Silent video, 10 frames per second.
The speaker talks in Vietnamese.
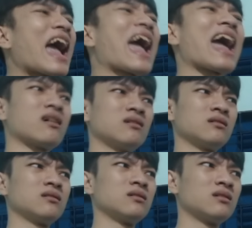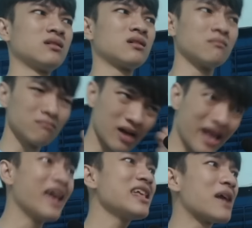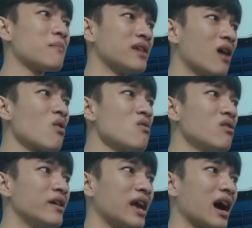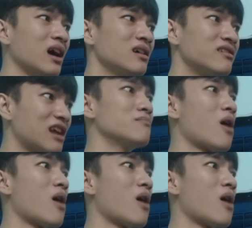à ỉa vậy mà vẫn có người rình